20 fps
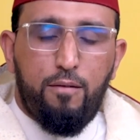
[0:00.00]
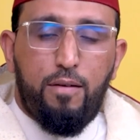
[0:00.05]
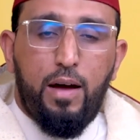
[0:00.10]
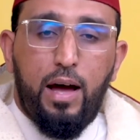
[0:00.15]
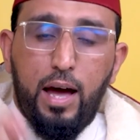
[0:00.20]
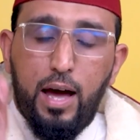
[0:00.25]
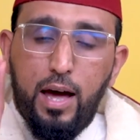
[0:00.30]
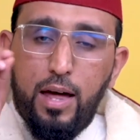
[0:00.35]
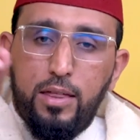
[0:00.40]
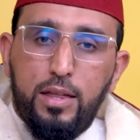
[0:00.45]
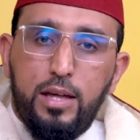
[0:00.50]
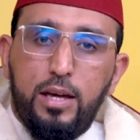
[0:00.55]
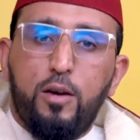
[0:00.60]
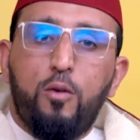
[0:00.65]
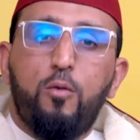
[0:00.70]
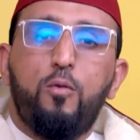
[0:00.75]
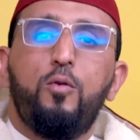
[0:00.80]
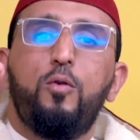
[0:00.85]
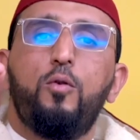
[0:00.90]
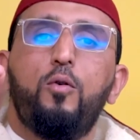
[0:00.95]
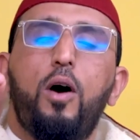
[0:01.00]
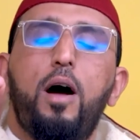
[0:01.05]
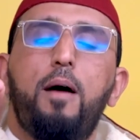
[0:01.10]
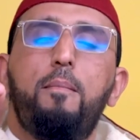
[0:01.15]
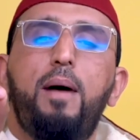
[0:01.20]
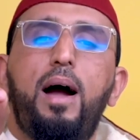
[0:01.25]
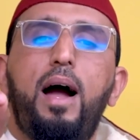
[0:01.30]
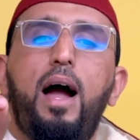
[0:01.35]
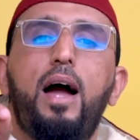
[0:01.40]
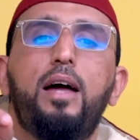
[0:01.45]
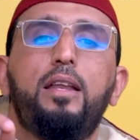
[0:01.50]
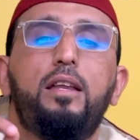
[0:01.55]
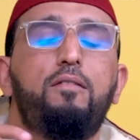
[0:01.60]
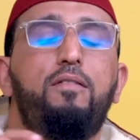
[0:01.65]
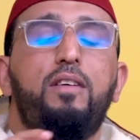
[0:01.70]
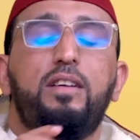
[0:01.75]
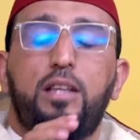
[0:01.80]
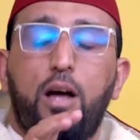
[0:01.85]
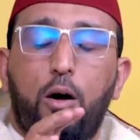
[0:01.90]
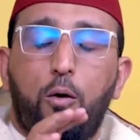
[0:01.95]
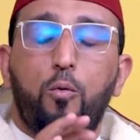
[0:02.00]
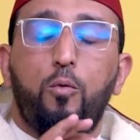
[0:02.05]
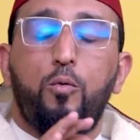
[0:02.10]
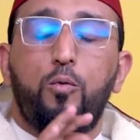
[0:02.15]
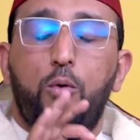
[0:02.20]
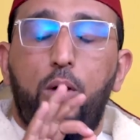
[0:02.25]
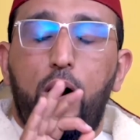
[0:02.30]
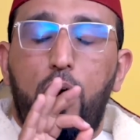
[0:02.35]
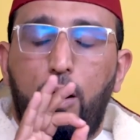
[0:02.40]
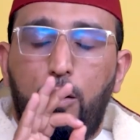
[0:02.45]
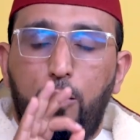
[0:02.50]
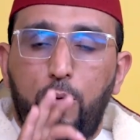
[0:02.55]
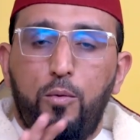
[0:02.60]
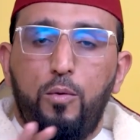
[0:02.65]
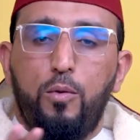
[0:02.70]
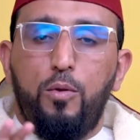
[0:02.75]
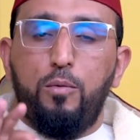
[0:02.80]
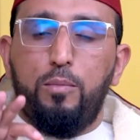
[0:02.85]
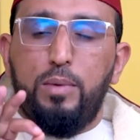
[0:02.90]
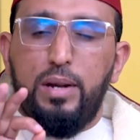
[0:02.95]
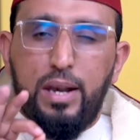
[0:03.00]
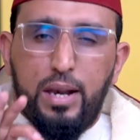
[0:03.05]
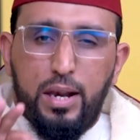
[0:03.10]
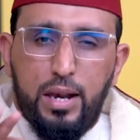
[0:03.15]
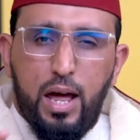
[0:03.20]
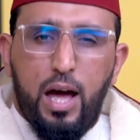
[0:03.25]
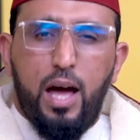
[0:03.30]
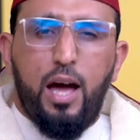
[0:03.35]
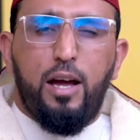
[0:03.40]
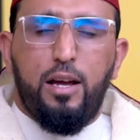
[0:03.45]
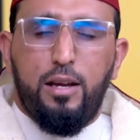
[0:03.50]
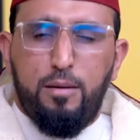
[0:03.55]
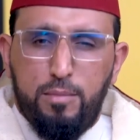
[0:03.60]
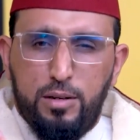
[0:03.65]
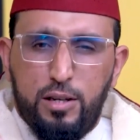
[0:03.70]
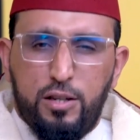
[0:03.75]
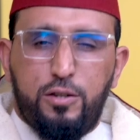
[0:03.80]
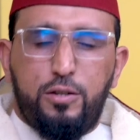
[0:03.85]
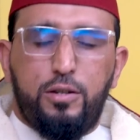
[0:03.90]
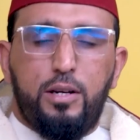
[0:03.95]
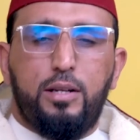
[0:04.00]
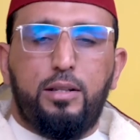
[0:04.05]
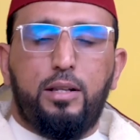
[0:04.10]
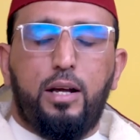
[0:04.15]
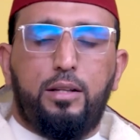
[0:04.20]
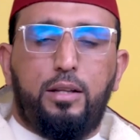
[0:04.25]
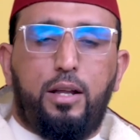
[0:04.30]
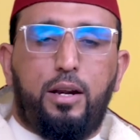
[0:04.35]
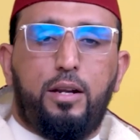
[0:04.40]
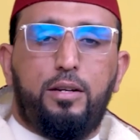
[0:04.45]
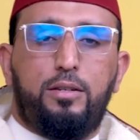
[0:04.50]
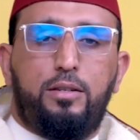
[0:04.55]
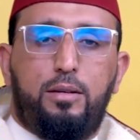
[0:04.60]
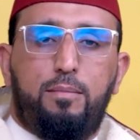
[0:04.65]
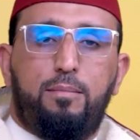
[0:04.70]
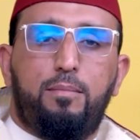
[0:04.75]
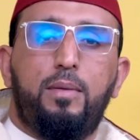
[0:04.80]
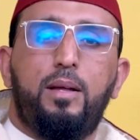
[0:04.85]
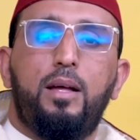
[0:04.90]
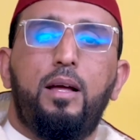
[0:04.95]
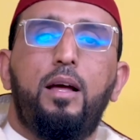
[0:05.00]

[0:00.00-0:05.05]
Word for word: فهذه كلها معاني فتقول أعوذ بالله من الشيطان الرجيم